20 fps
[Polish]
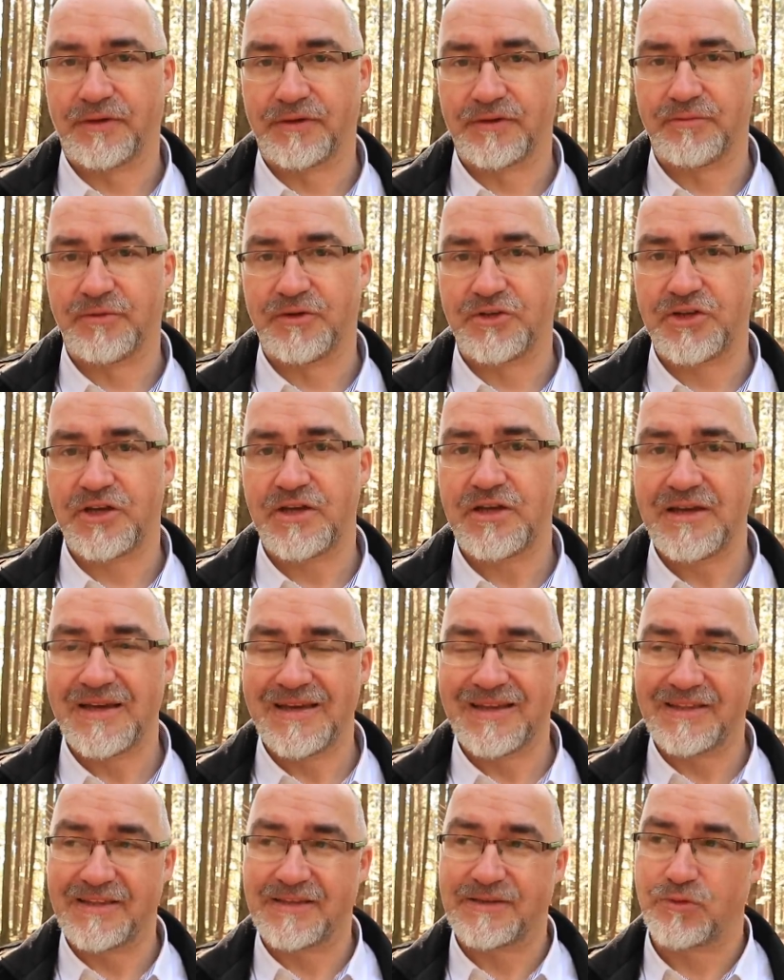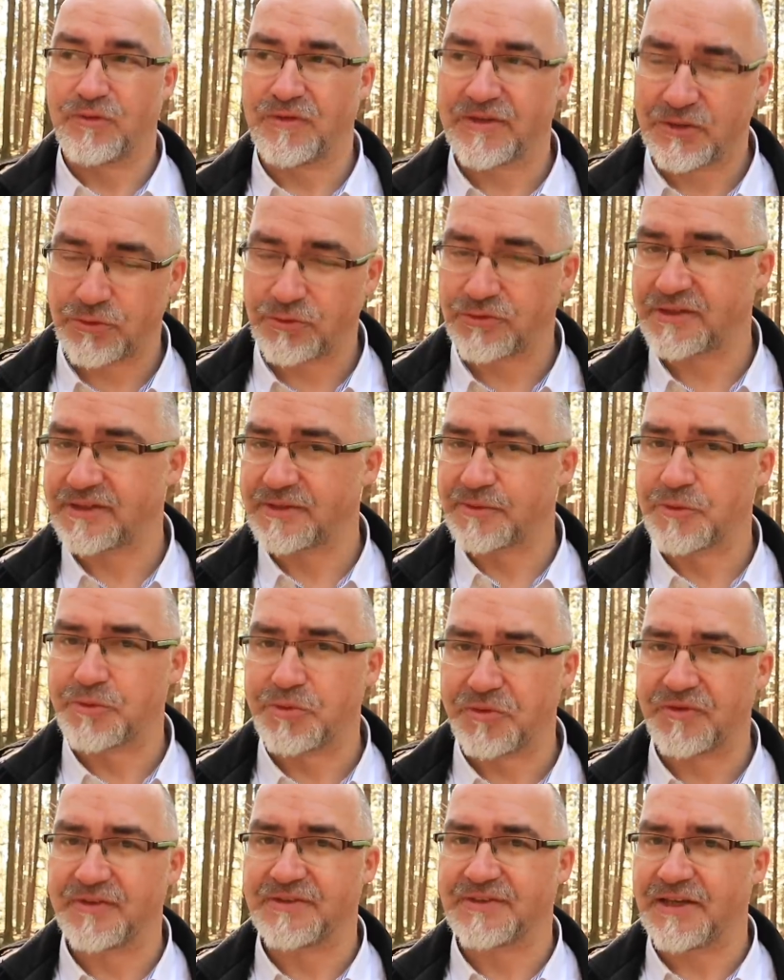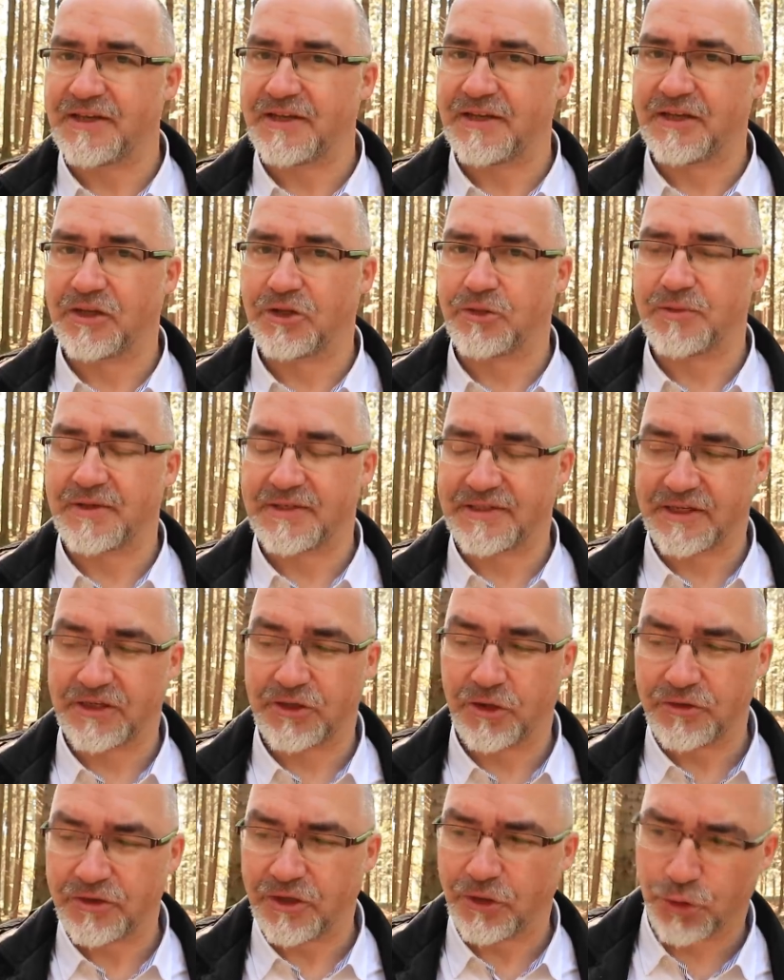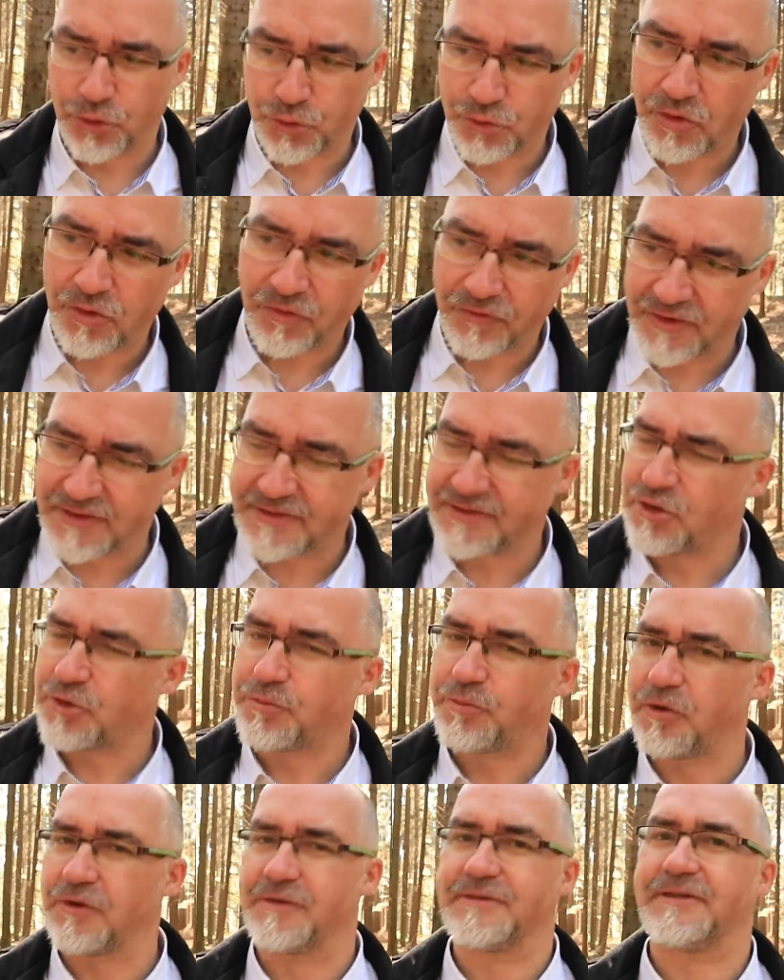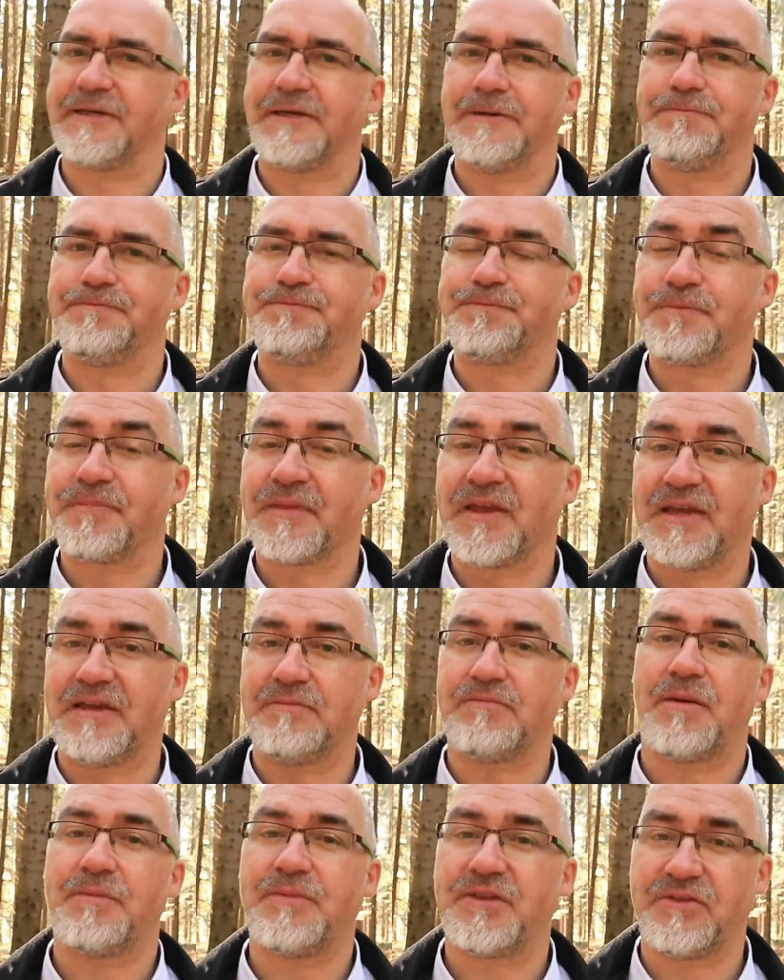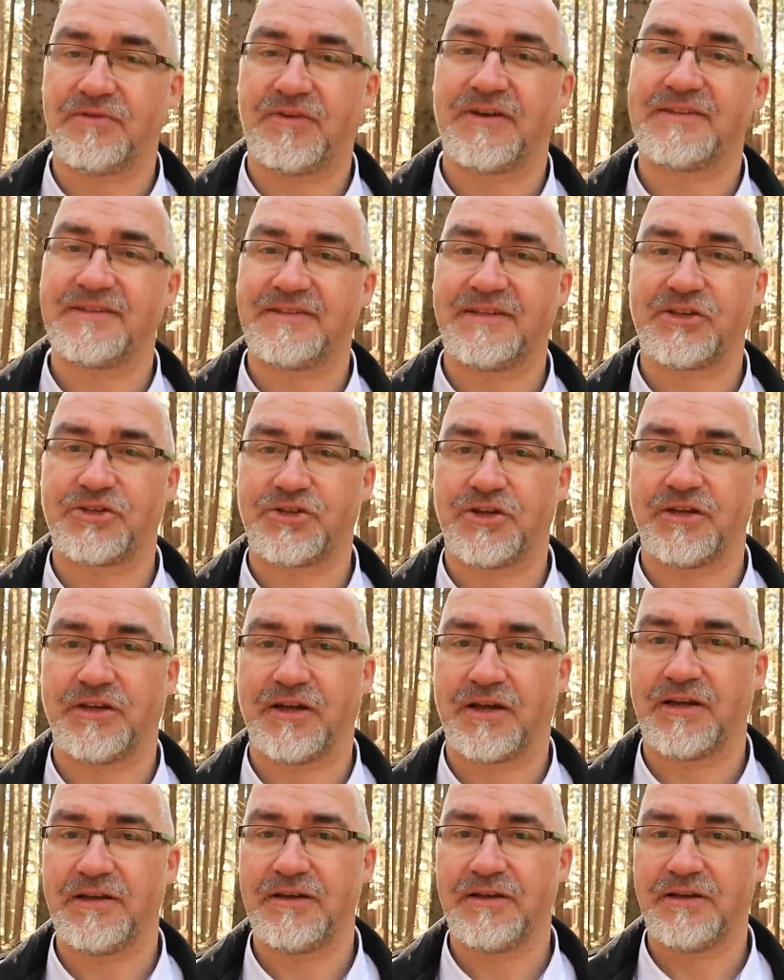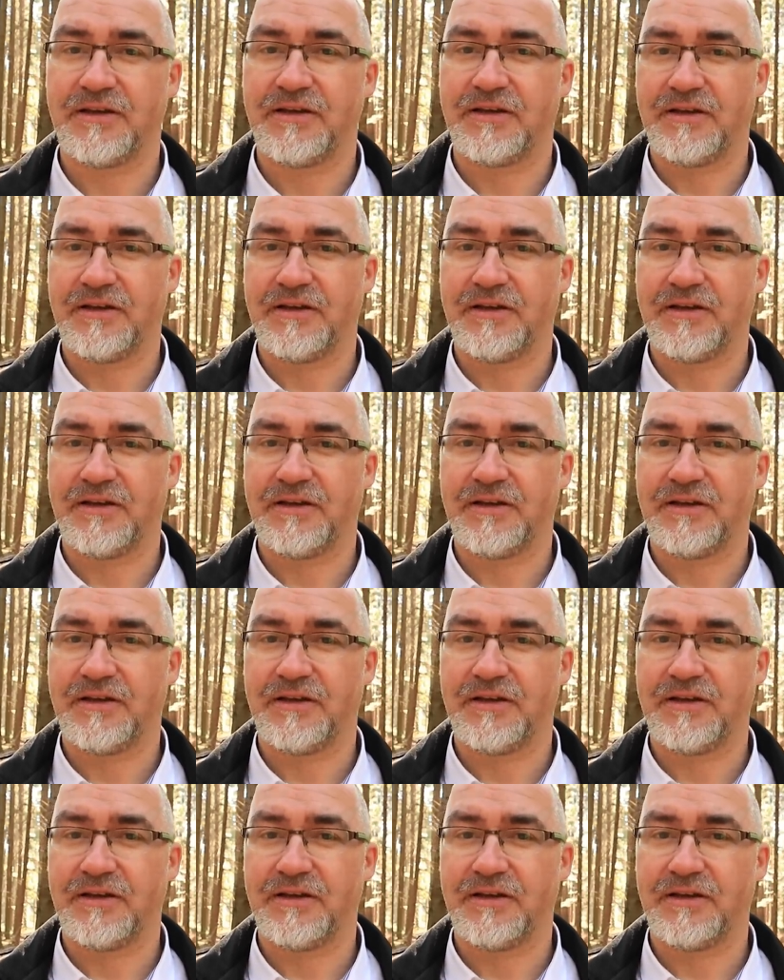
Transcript: Rozumiecie? Te słowa są ze sobą powiązane, natomiast jak one lądują w języku polskim i mamy dwa znaczenia,